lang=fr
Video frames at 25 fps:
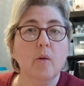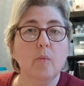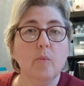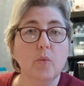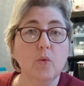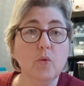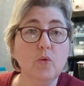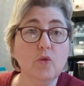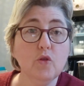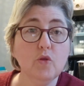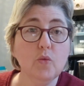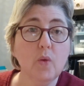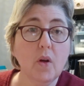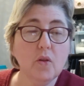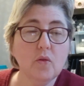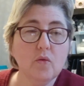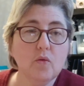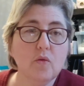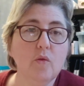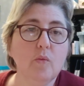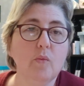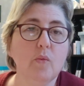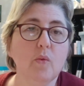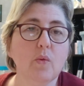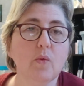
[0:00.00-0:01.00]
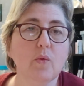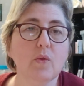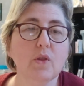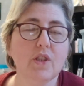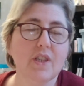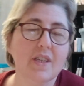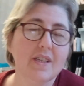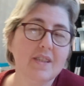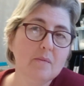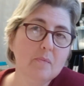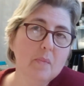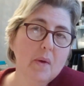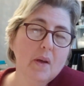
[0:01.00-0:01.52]
Bonsoir tout le monde,
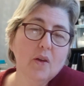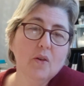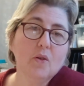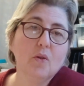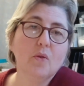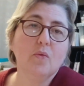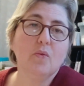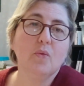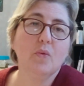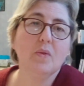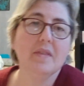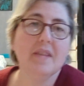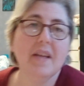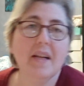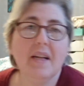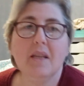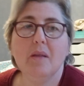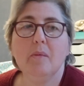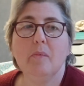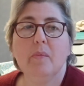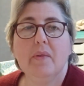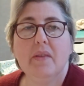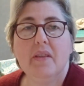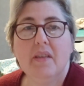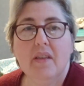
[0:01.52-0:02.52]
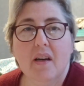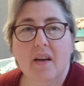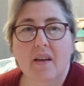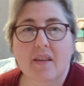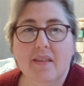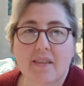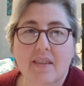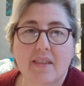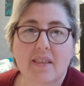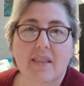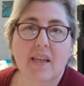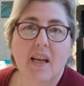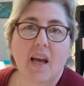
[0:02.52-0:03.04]
j'espère que vous allez bien.
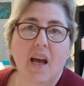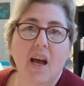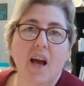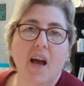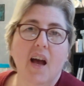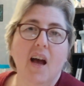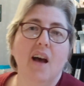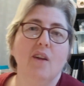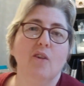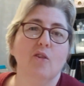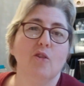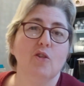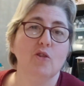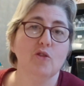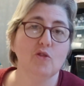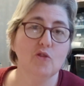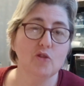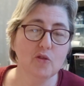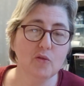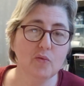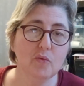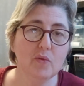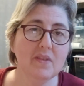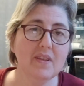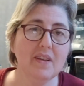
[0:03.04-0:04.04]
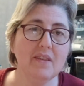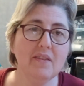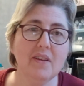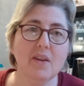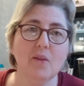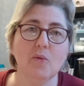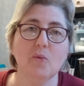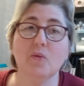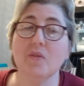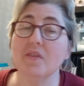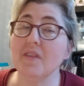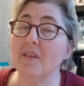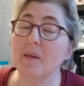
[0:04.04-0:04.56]
Alors, je vous avais
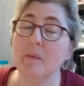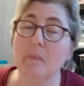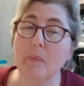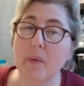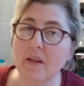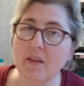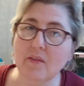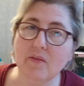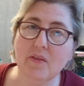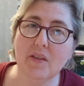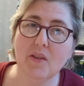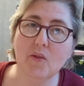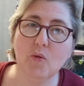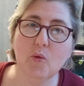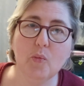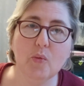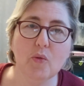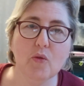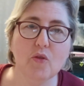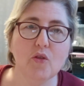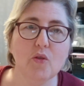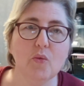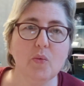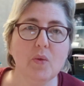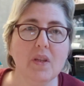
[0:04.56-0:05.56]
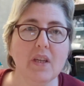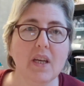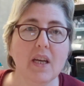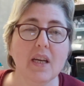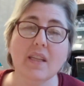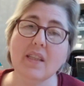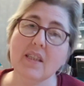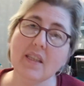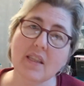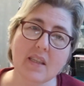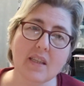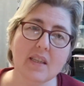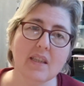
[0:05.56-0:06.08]
annoncé pas de vidéo pour ce
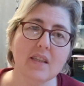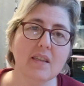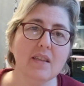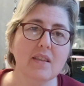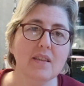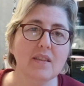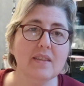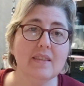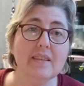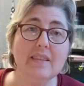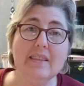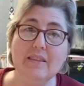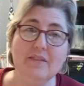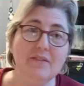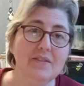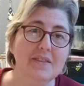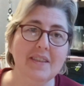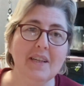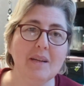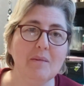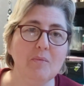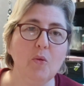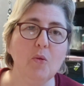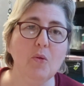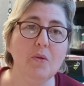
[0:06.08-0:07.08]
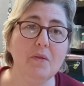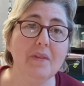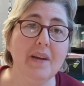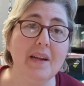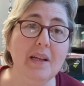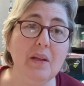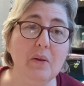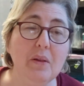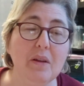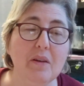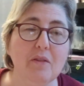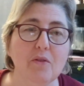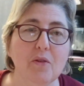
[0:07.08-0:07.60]
week-end. Euh, si, finalement, il va
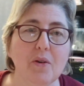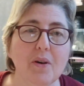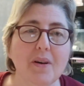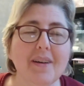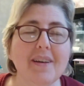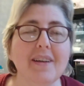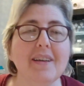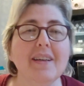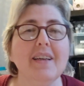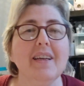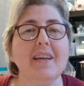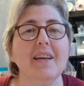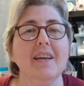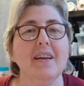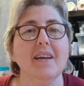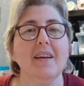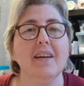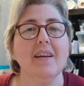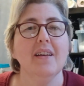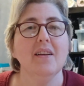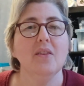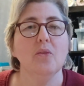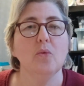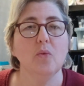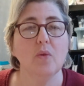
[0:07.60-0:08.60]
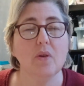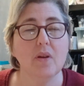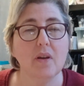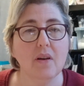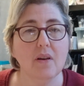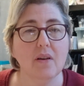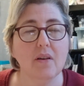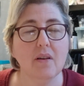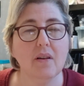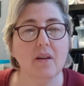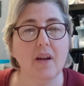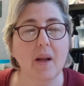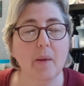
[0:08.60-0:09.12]
y en avoir. Donc,
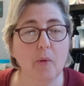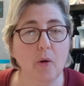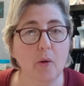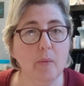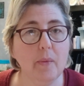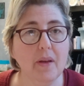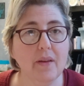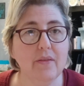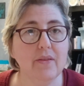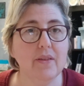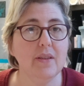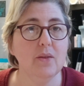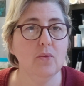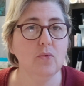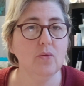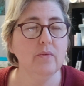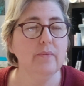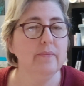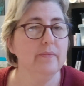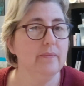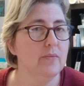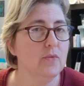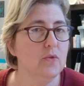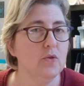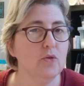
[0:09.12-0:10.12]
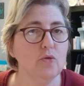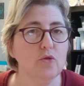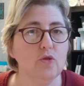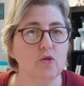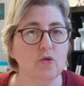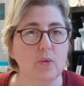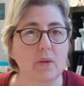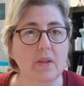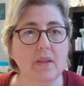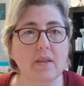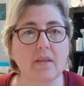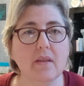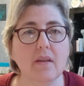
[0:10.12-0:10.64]
euh, la première vidéo, tout de
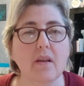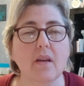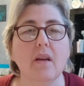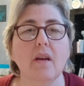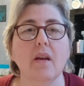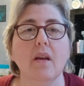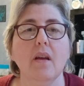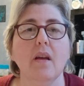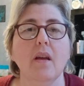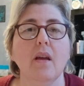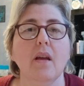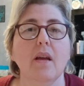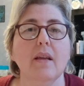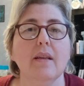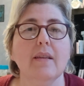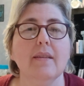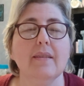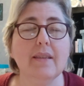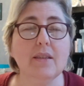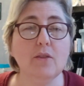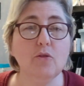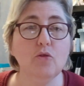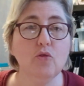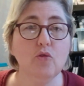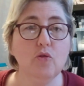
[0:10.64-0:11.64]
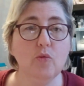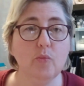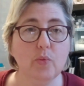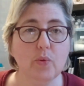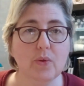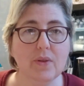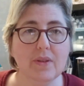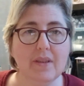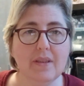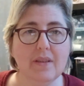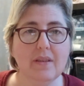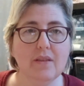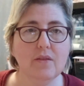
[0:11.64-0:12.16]
suite, c'est une
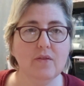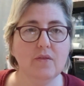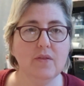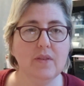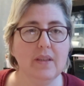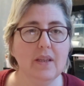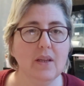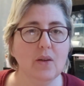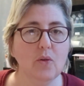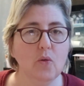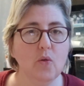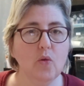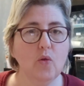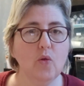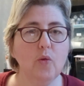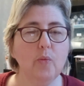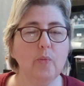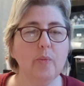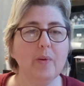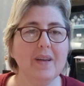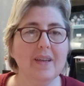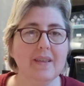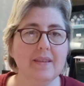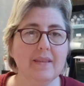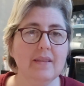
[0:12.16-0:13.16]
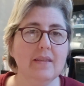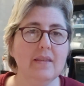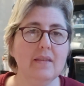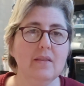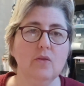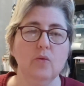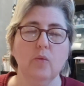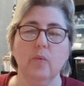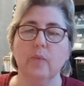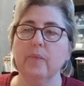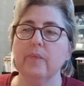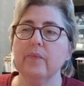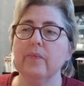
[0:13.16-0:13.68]
petite vidéo
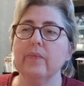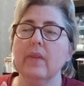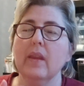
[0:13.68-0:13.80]
précision.